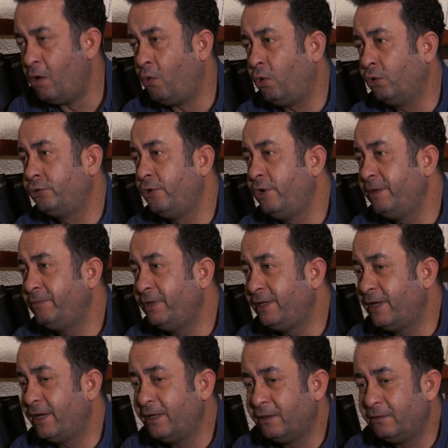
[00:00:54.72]
O dönemde
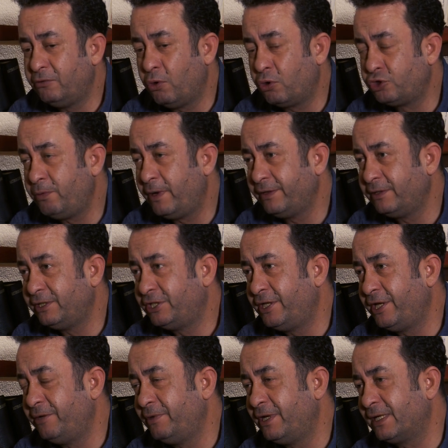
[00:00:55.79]
de lojman
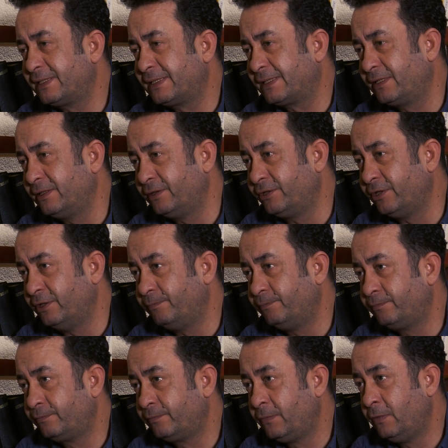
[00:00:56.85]
işleri biraz sıkıntı.
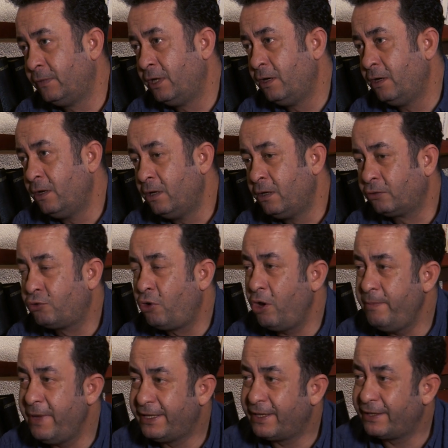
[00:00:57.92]
Köy
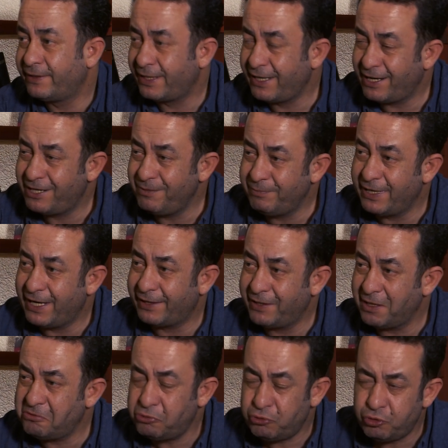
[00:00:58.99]
meydanına yakın bir
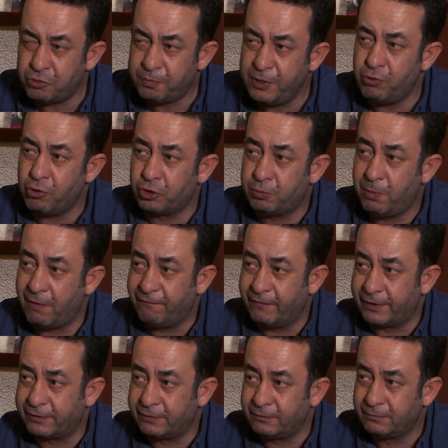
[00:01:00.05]
yerde küçük bir lojman var.